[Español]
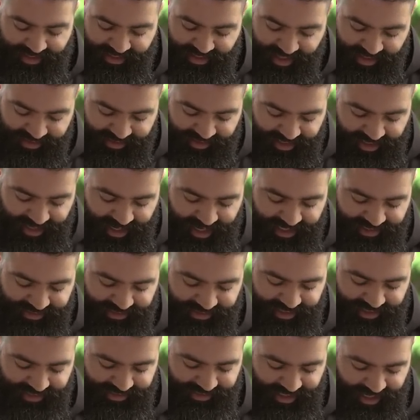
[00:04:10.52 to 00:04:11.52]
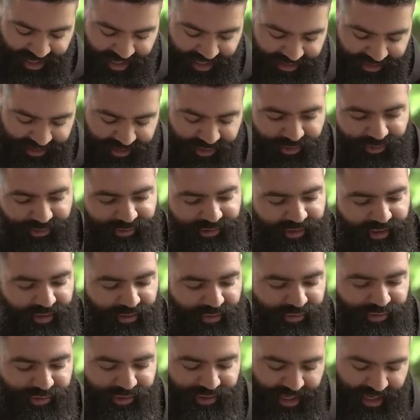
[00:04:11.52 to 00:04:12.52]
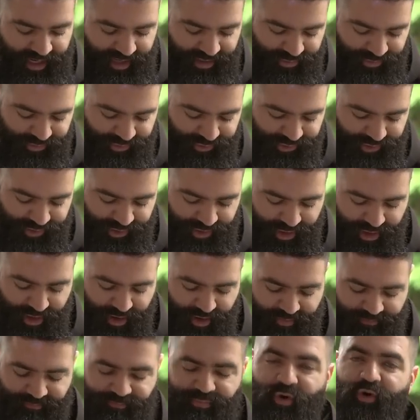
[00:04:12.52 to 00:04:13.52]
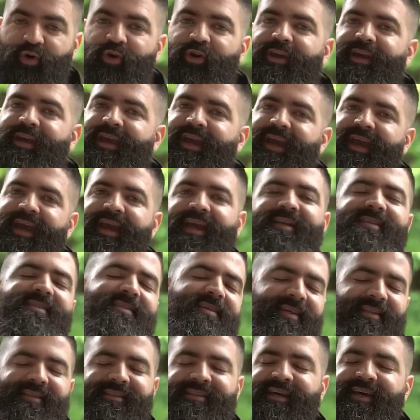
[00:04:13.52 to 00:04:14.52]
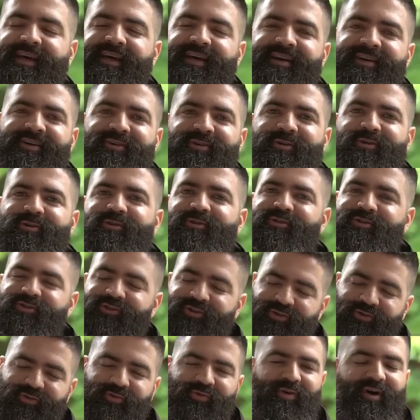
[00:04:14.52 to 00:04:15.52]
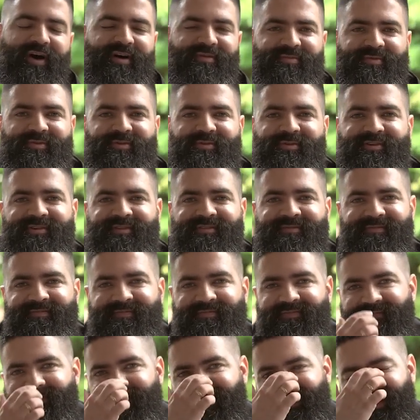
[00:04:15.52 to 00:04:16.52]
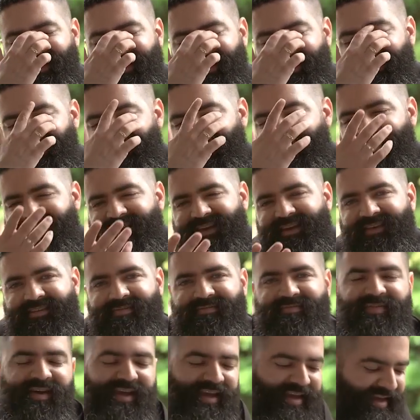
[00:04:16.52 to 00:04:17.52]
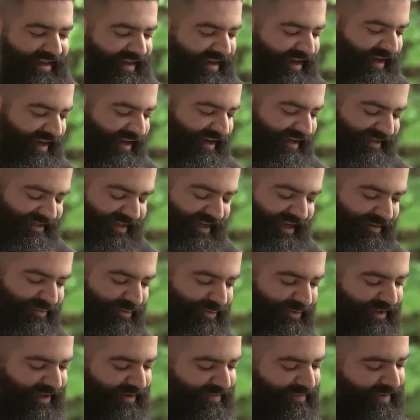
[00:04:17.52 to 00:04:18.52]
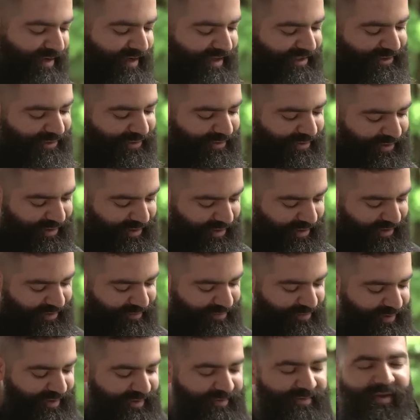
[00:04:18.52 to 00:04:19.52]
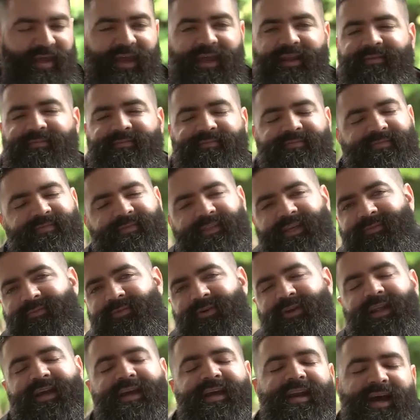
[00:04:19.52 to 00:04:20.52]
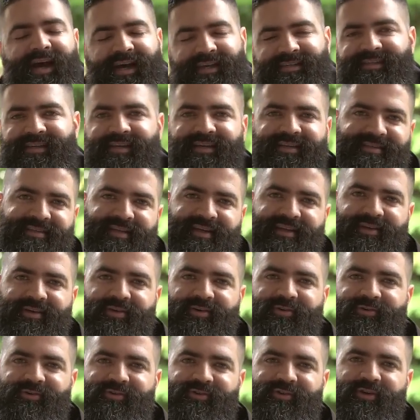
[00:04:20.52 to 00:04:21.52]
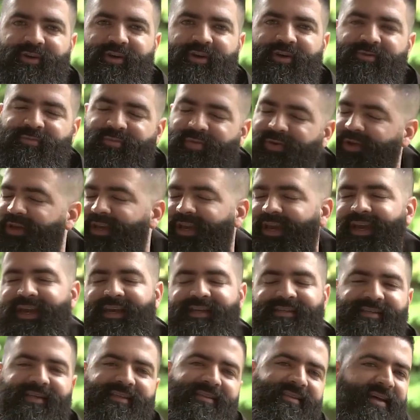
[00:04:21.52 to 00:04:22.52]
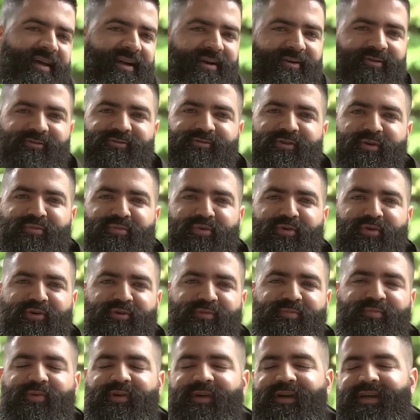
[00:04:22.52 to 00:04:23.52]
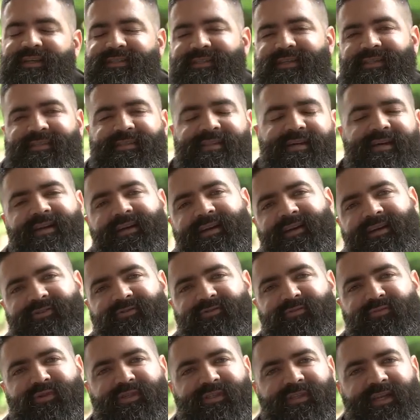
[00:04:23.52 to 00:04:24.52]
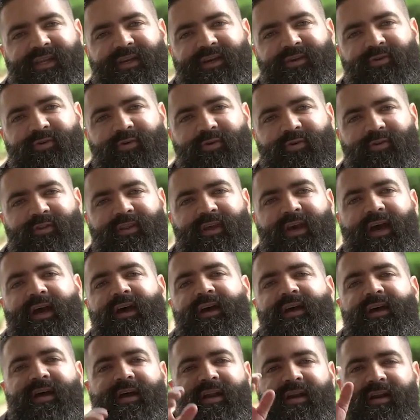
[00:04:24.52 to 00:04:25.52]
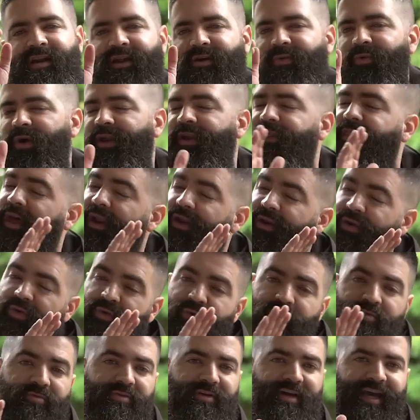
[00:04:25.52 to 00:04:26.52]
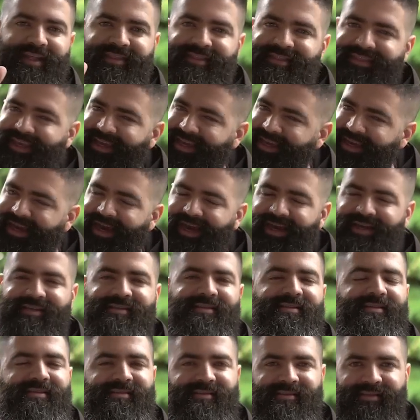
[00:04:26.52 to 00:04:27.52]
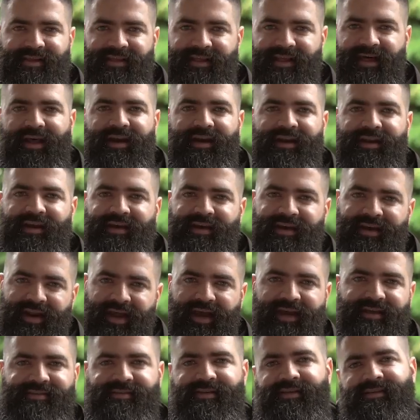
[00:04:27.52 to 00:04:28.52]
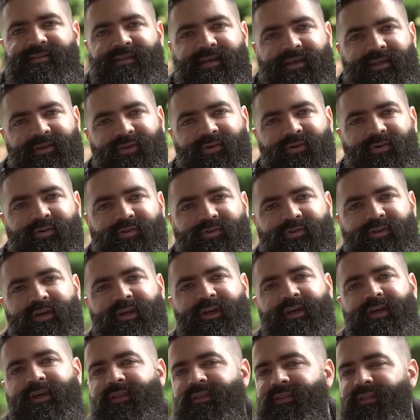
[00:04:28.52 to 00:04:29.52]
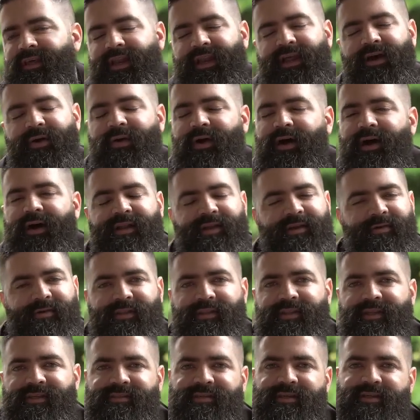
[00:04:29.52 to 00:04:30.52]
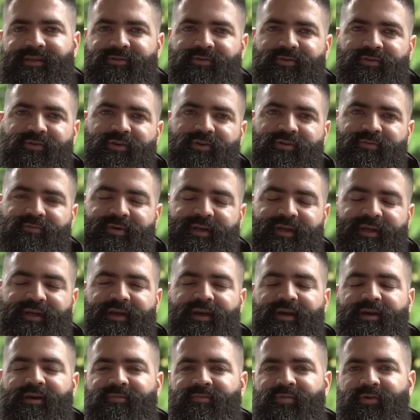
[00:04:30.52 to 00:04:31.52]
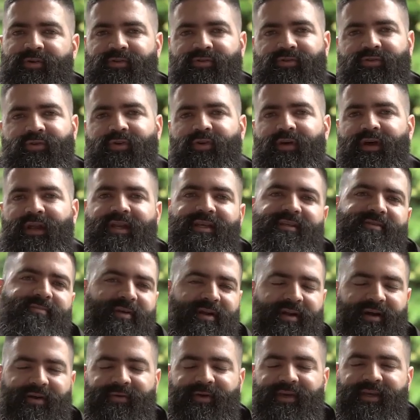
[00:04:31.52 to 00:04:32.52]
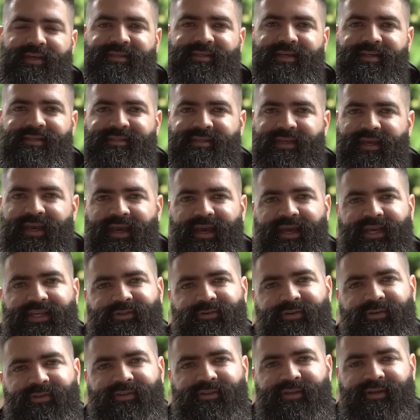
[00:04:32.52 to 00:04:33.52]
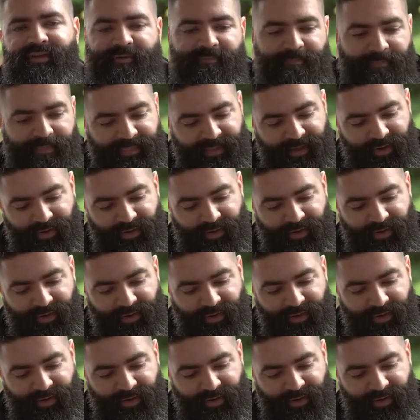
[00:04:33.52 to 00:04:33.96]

Dad gracias al Dios de los cielos, porque es eterno su amor. ¿Ven qué salmo tan bello? Pues bien, démosle gracias a Dios, porque es eterno su amor, porque es eterna su misericordia. Recuerda, nunca te canses de darle gracias a Dios, de alabar y bendecir su nombre por todas las maravillas que ha hecho en ti.